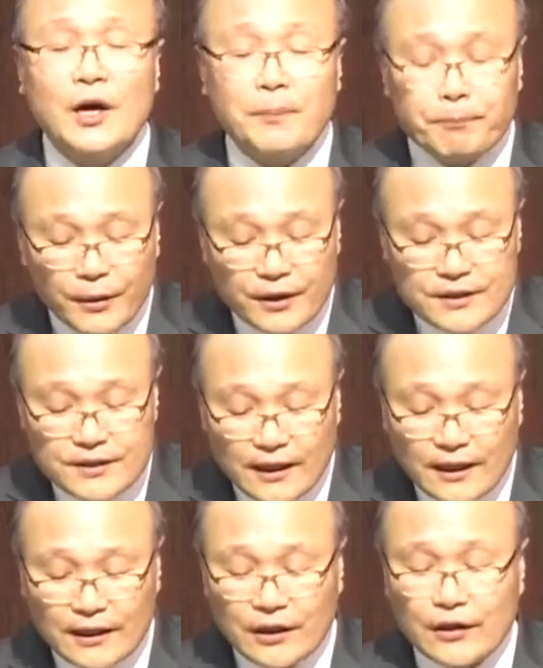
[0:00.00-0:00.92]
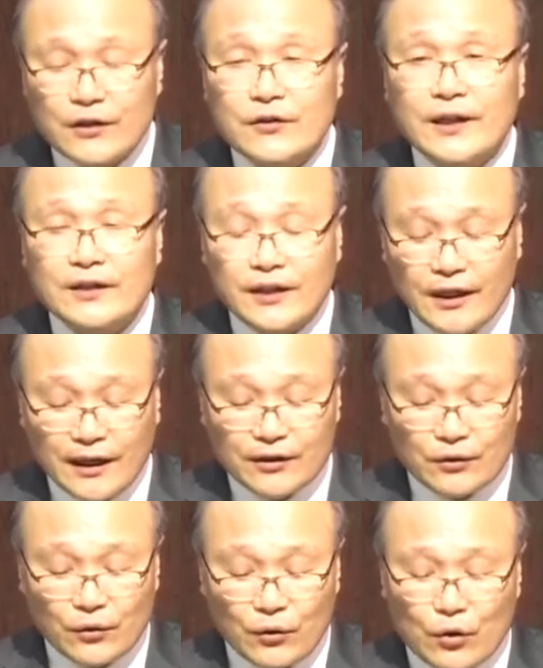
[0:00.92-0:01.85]
첫 번째가 되기 위한
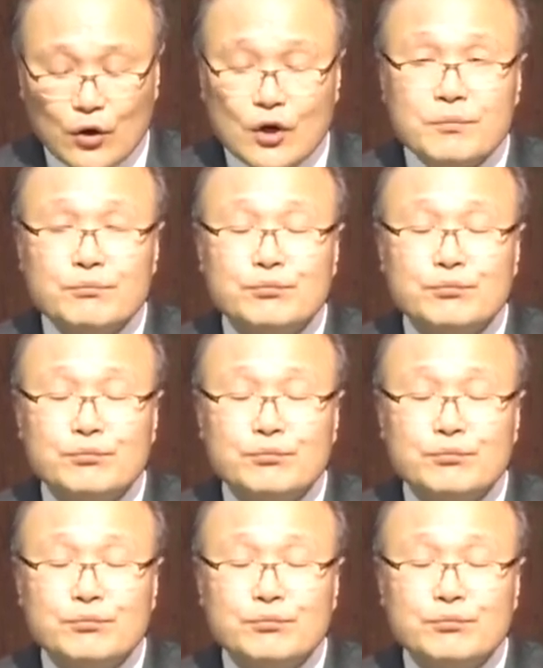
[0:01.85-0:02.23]
대안으로